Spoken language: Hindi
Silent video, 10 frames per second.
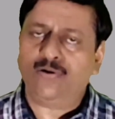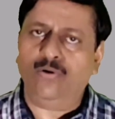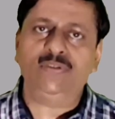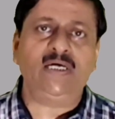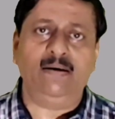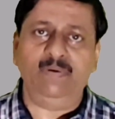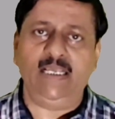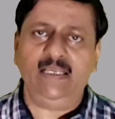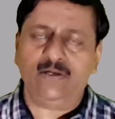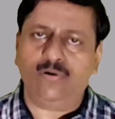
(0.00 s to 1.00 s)
कौन सा हम
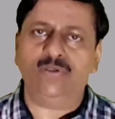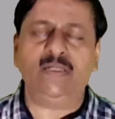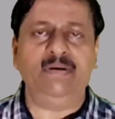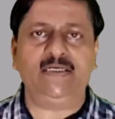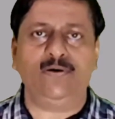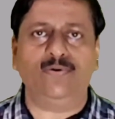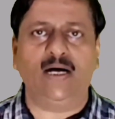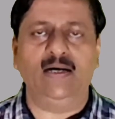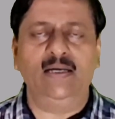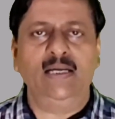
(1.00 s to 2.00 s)
लें कौन सा बेटर होगा